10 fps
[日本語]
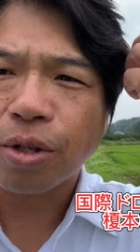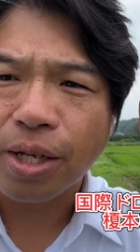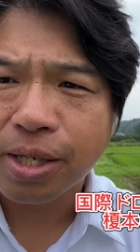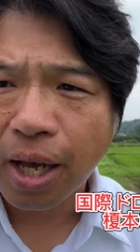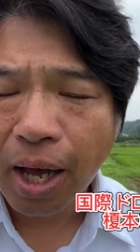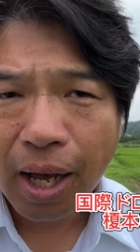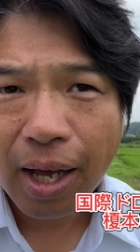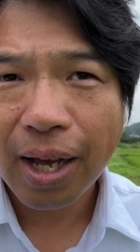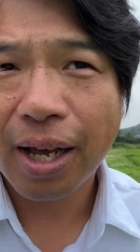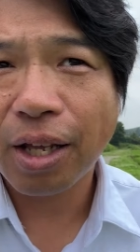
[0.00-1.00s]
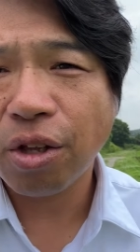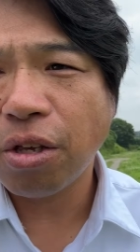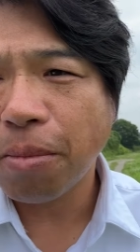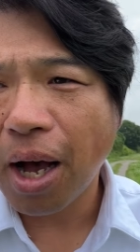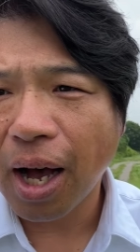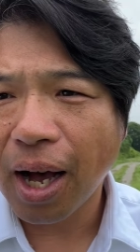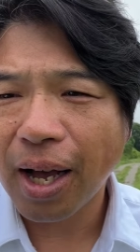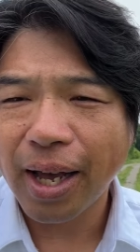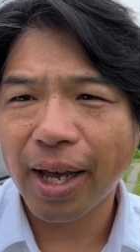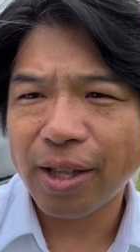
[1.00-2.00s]
です、えーと、今、
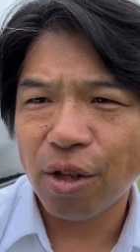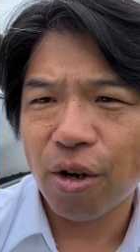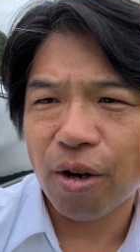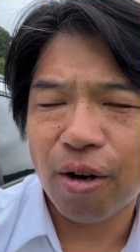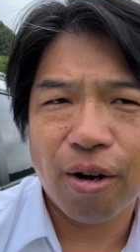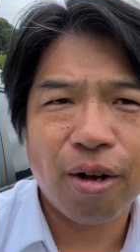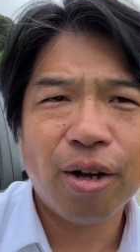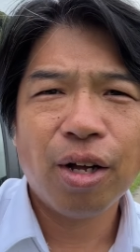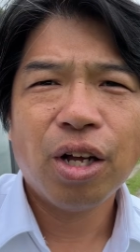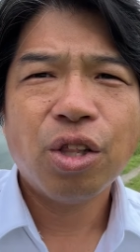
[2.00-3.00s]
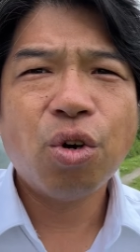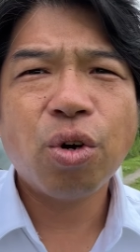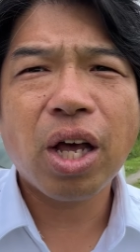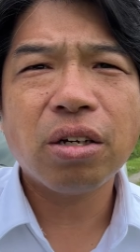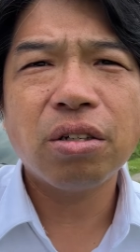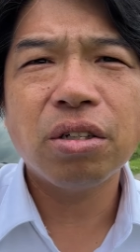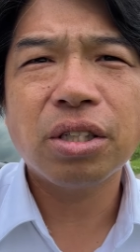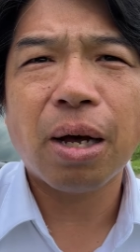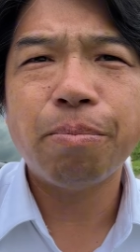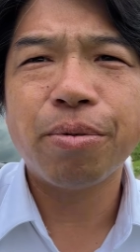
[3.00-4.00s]
えーと、農薬
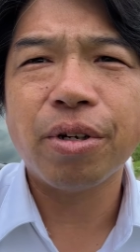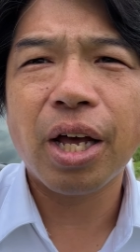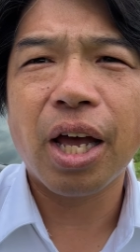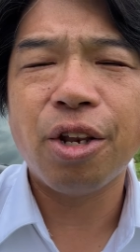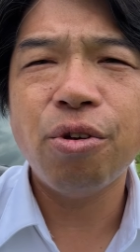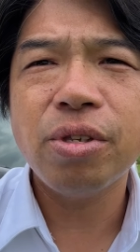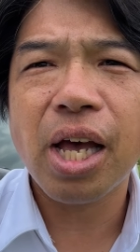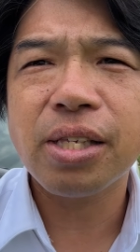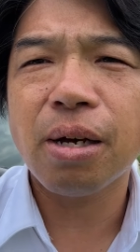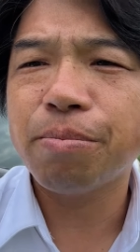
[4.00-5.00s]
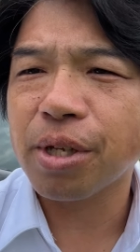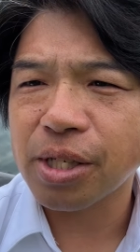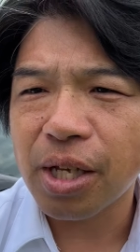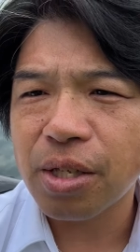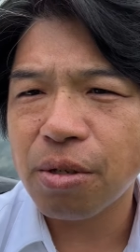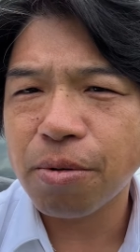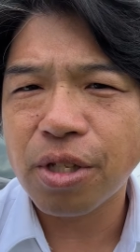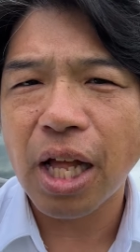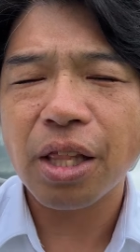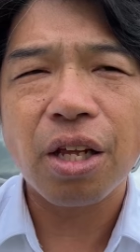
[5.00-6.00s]
散布、えー、流剤散布ですね粒に
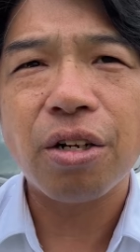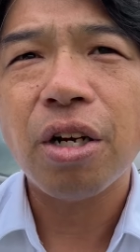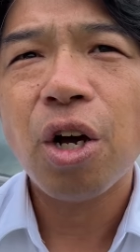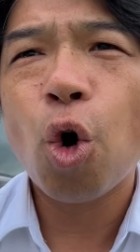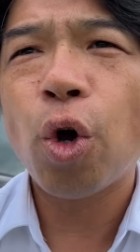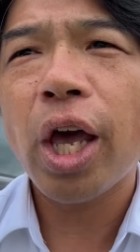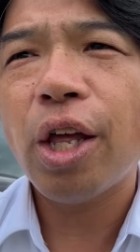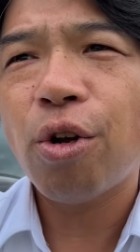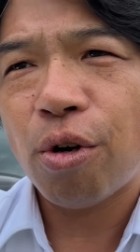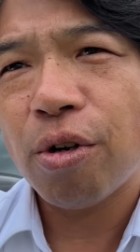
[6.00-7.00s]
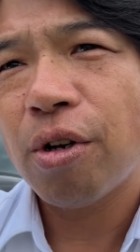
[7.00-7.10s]
なってる固形の、